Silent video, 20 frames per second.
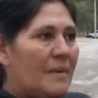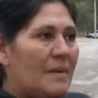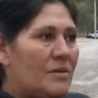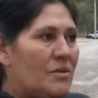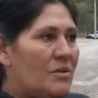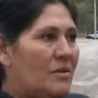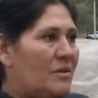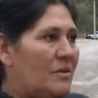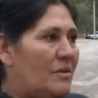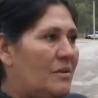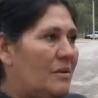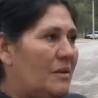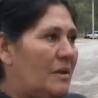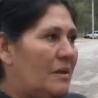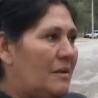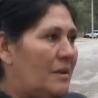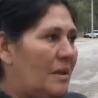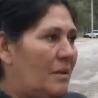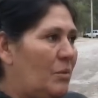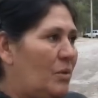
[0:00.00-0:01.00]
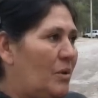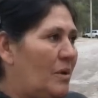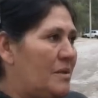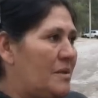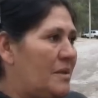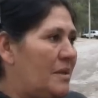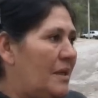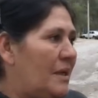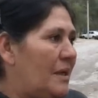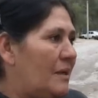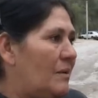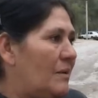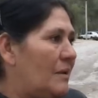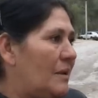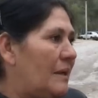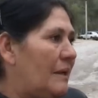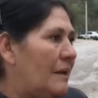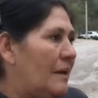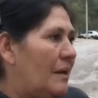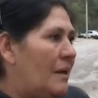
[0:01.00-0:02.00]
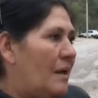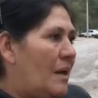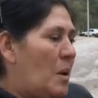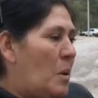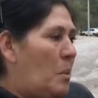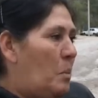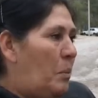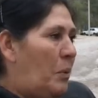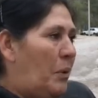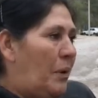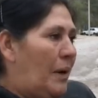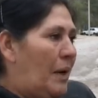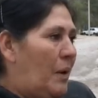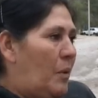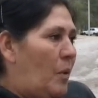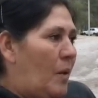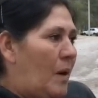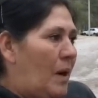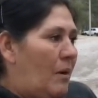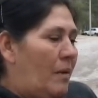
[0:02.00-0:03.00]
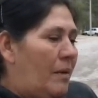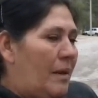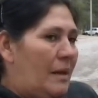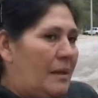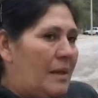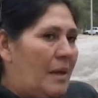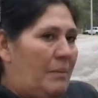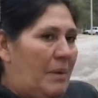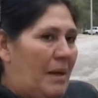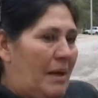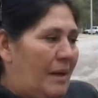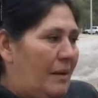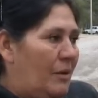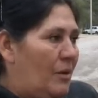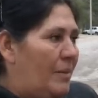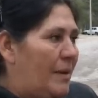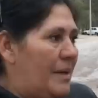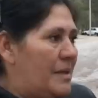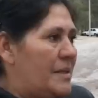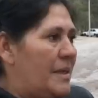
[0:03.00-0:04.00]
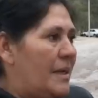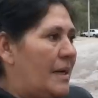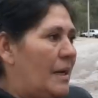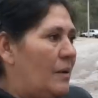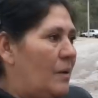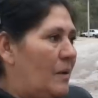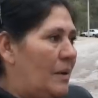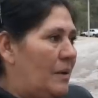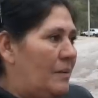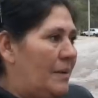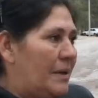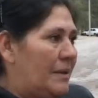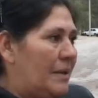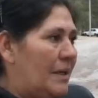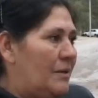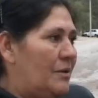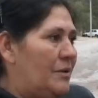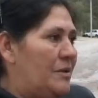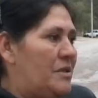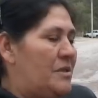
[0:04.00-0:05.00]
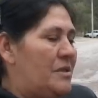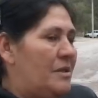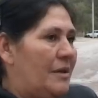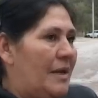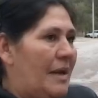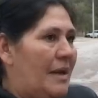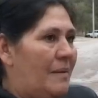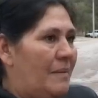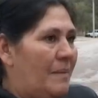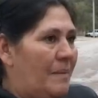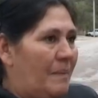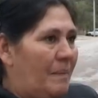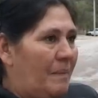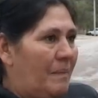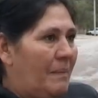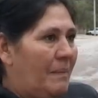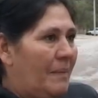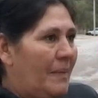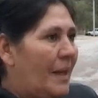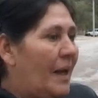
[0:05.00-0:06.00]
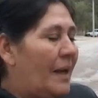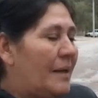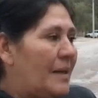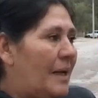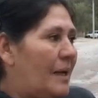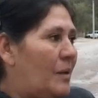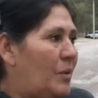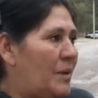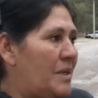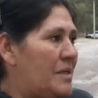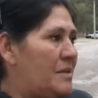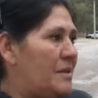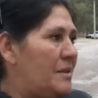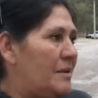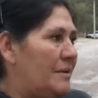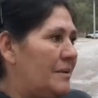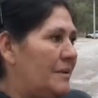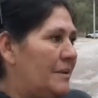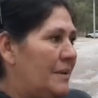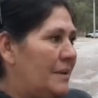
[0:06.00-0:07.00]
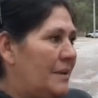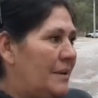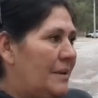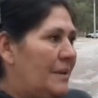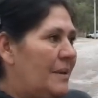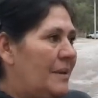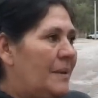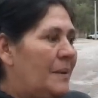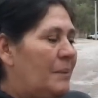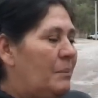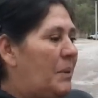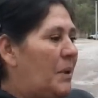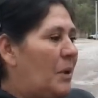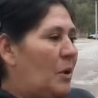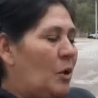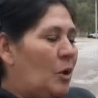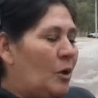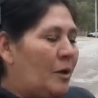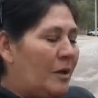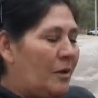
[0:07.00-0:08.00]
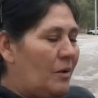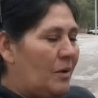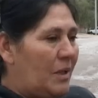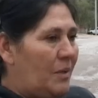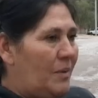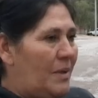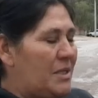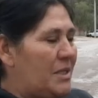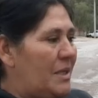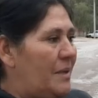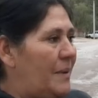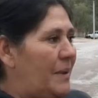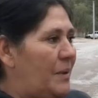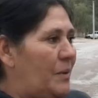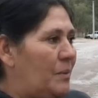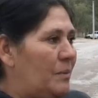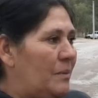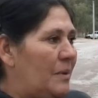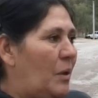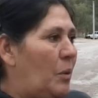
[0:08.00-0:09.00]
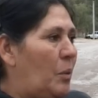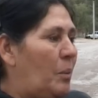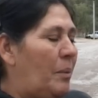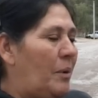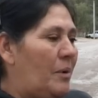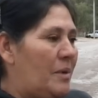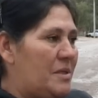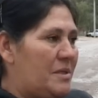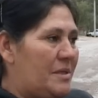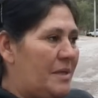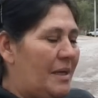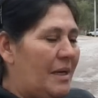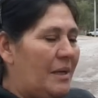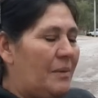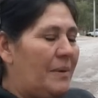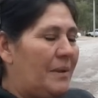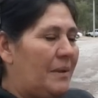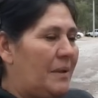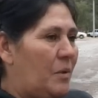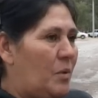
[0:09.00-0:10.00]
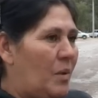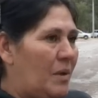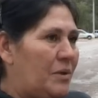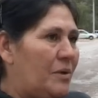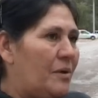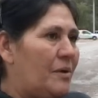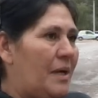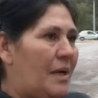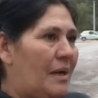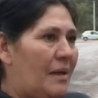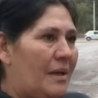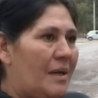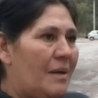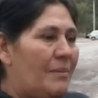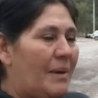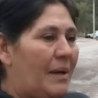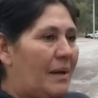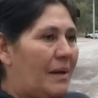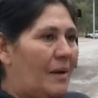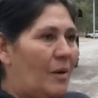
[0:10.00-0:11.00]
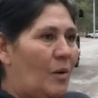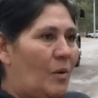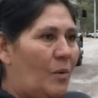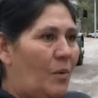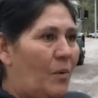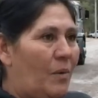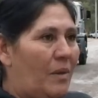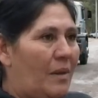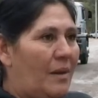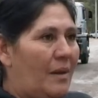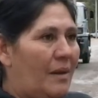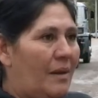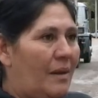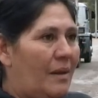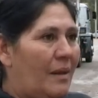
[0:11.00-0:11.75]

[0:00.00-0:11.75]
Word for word: Nosotros estamos así con que porque el abogado de él está apelando para sacarlo en libertad condicional, hasta el juicio. Pero no creo que vaya a haber un, policía a las 24 horas del día para que lo cuide.